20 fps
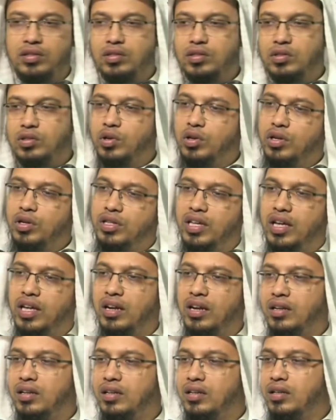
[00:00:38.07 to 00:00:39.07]
তখন তার
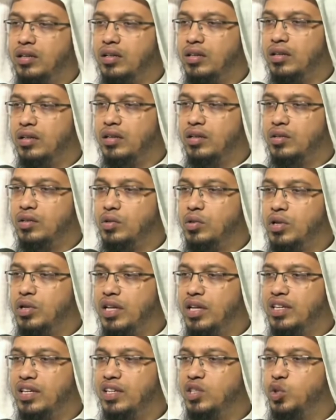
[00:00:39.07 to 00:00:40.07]
দুনিয়া
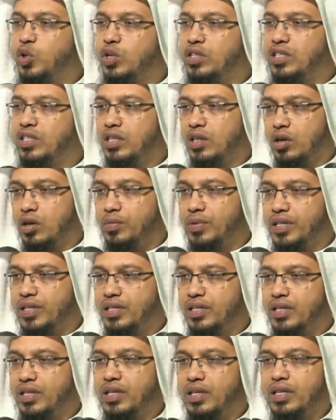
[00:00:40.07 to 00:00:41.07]
থেকে চলে যেতে হবে
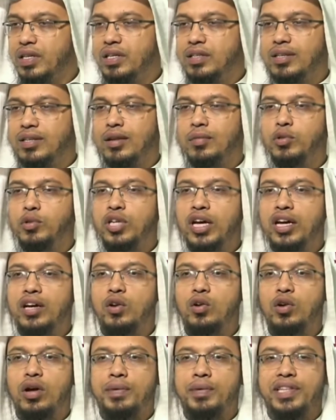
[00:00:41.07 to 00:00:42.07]
তাহলে বোঝা গেল
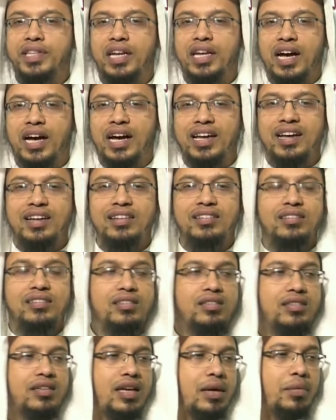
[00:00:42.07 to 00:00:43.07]
আমাদের হায়াত
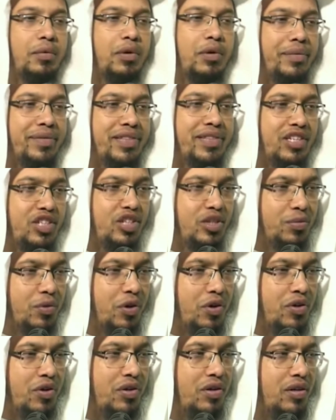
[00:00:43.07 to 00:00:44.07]
এবং আমাদের
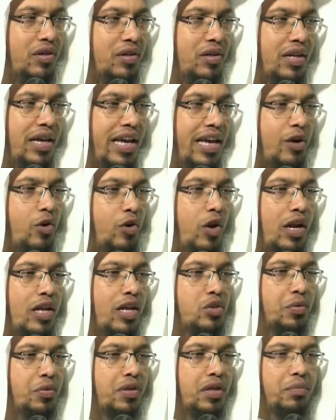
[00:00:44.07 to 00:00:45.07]
জীবন এগুলো আল্লাহ
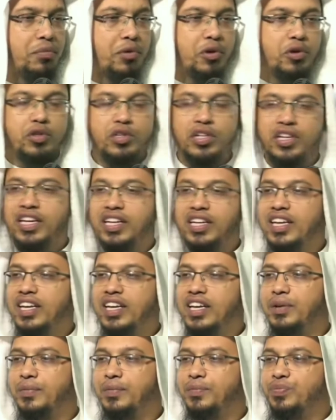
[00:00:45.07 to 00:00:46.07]
সুমাতাল পক্ষ থেকে কি
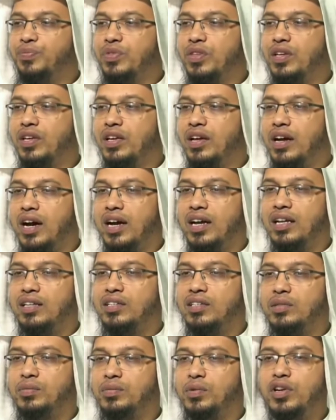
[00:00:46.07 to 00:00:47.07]
হায়াত
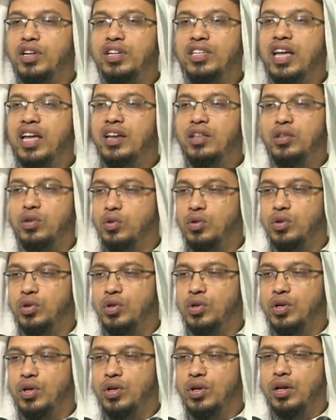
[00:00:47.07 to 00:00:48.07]
জীবন নির্ধারিত
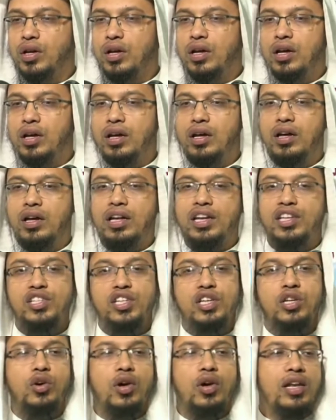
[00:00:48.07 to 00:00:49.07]

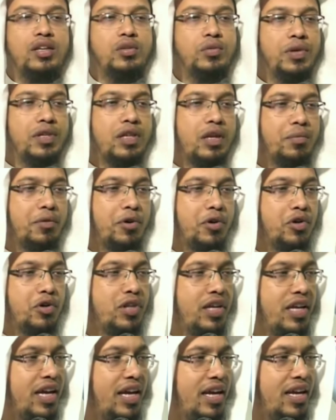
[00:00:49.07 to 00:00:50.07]
রিজিকও আল্লাহ সুমাতাল পক্ষ
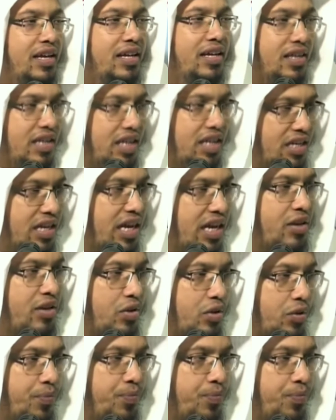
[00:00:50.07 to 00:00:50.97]
থেকে নির্ধারিত